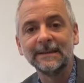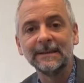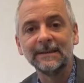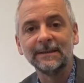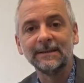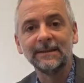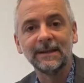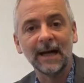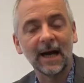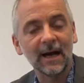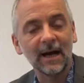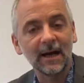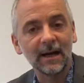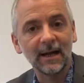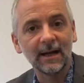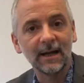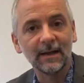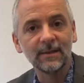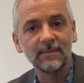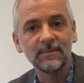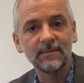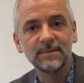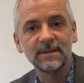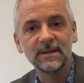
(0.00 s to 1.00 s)
da
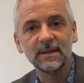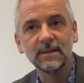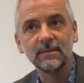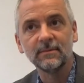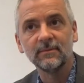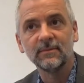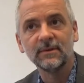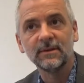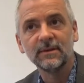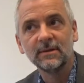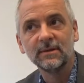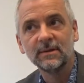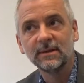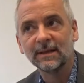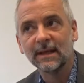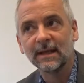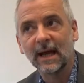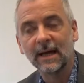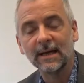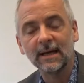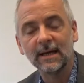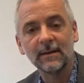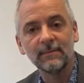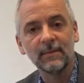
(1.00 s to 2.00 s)
ergibt sich ein
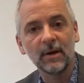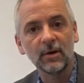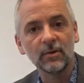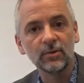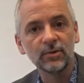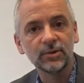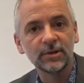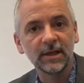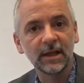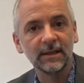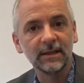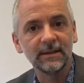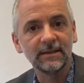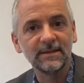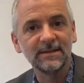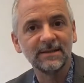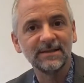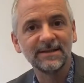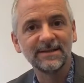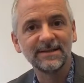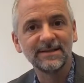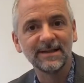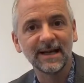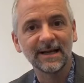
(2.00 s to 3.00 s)
kleiner Baustein
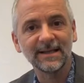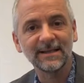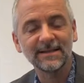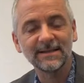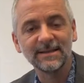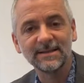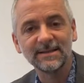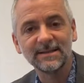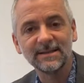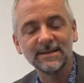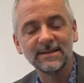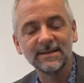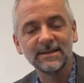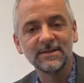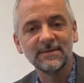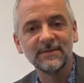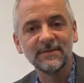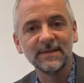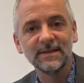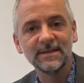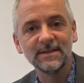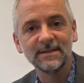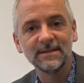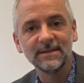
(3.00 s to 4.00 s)
dieses Satzes, dieses
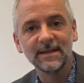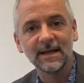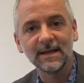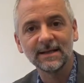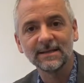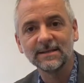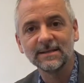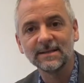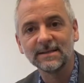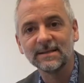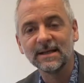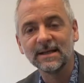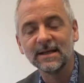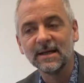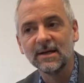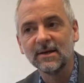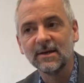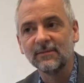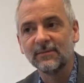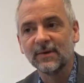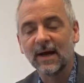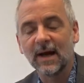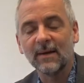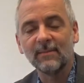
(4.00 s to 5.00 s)
Wissenssatzes.
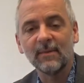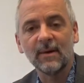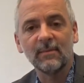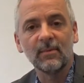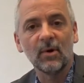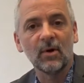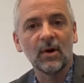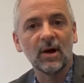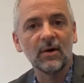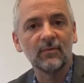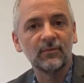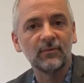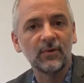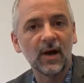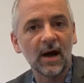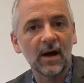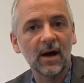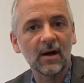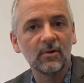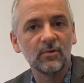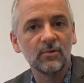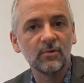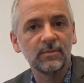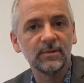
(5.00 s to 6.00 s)
Wir haben aber auch
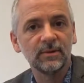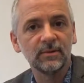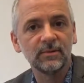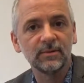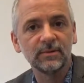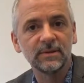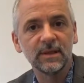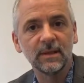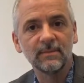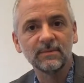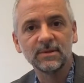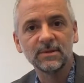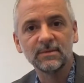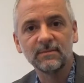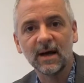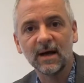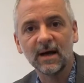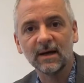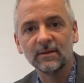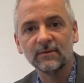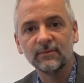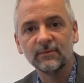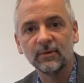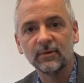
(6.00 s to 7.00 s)
Erfahrung mit unserem
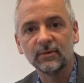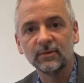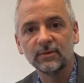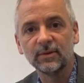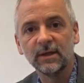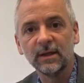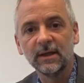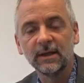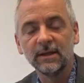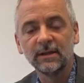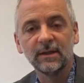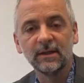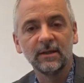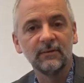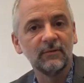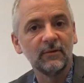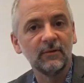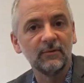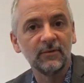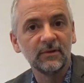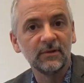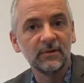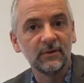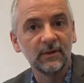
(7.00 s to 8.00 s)
Smartphone, denn
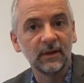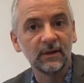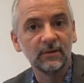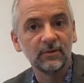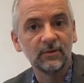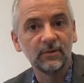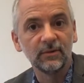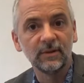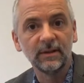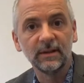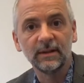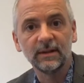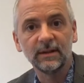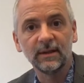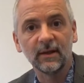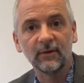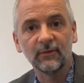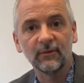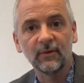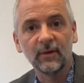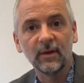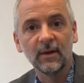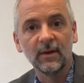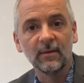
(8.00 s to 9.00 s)
wir wissen natürlich,
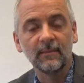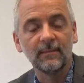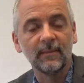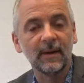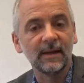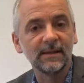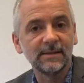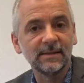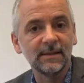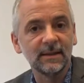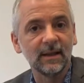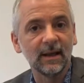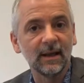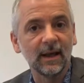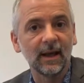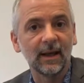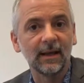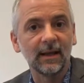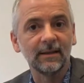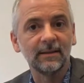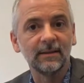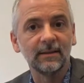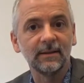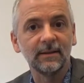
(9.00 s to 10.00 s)
dass manche
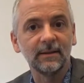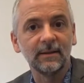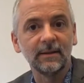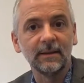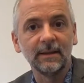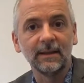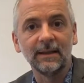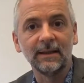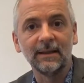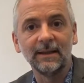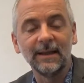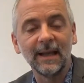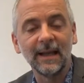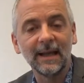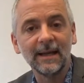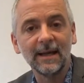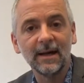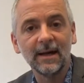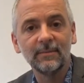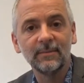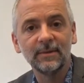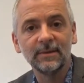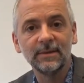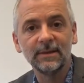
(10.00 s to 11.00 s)
Geräte
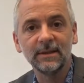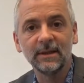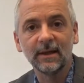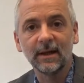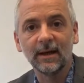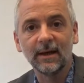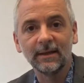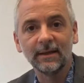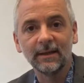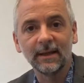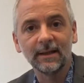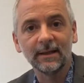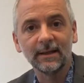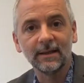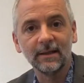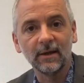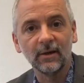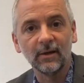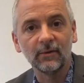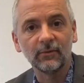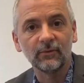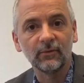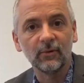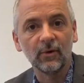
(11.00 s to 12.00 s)
länger mit ihrer Energie
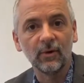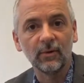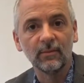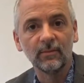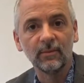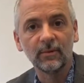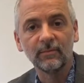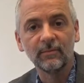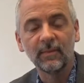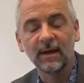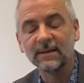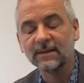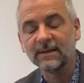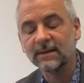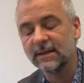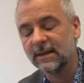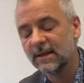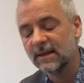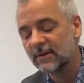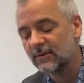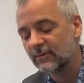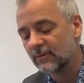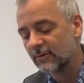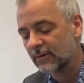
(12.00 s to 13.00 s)
auskommen und manche
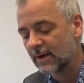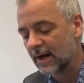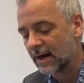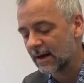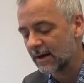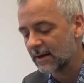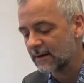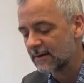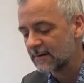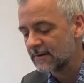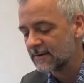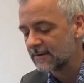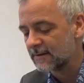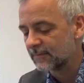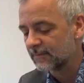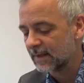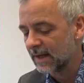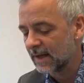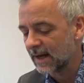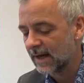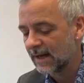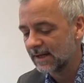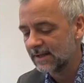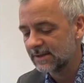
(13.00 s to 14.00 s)
nicht so lange.
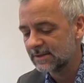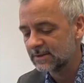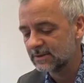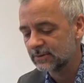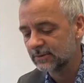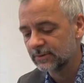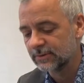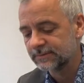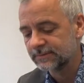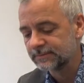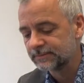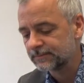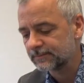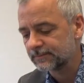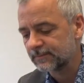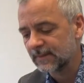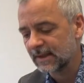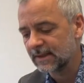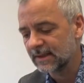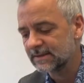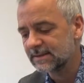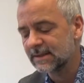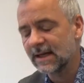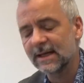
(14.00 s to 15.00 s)
Also,
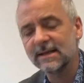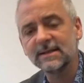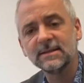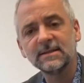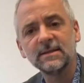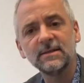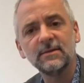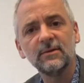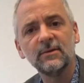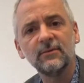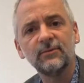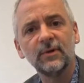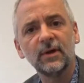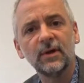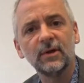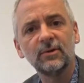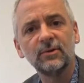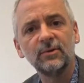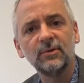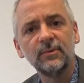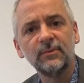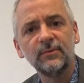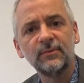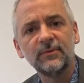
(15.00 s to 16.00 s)
das Ganze
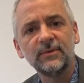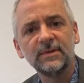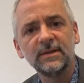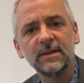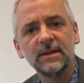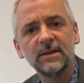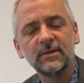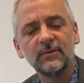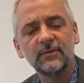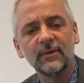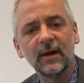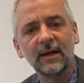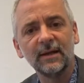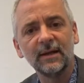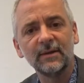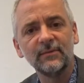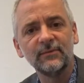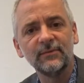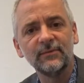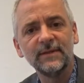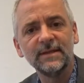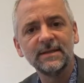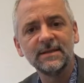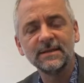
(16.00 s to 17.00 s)
verknüpft sich zu
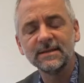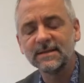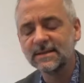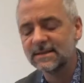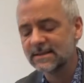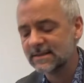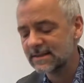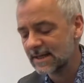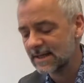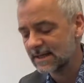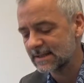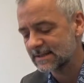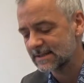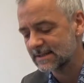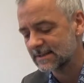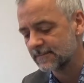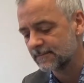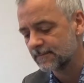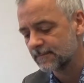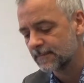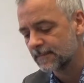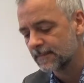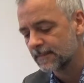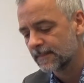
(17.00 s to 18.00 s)
einem Wissensnetz,
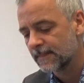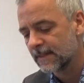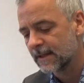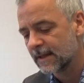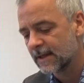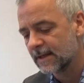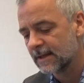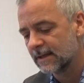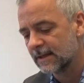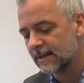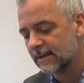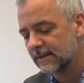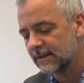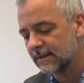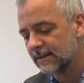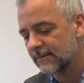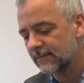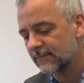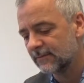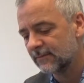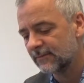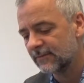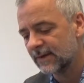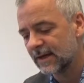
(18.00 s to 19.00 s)
äh,
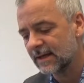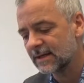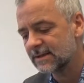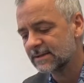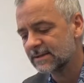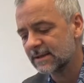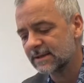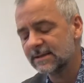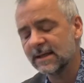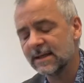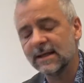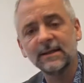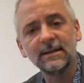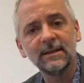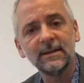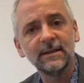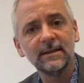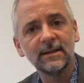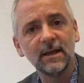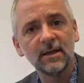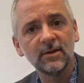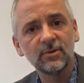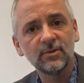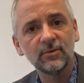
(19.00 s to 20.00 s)
welches letztendlich
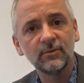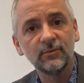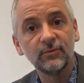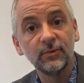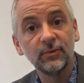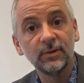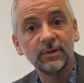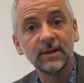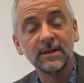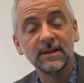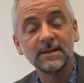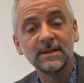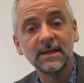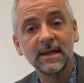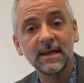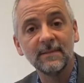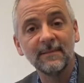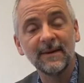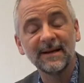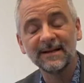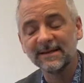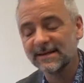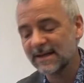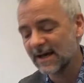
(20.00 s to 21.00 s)
dazu führt, dass
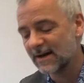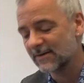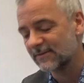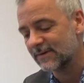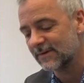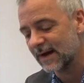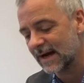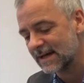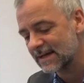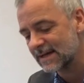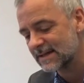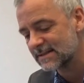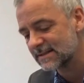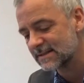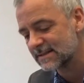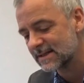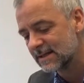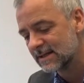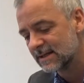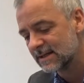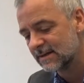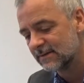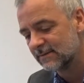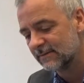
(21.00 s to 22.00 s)
jemand, der weiß,
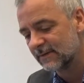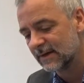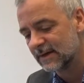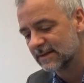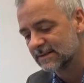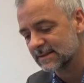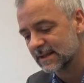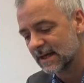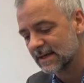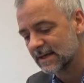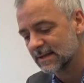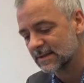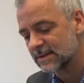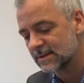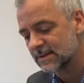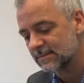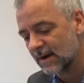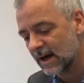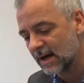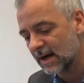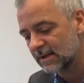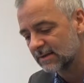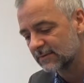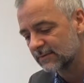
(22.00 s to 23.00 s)
was ein
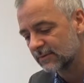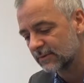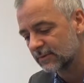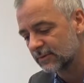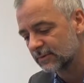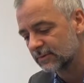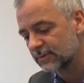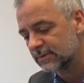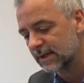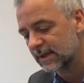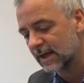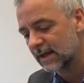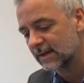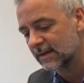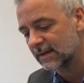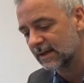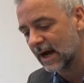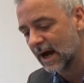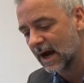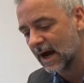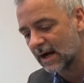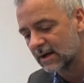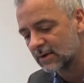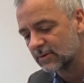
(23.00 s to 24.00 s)
Smartphone und ein
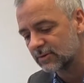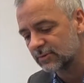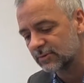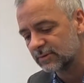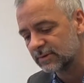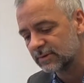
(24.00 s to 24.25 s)
Akku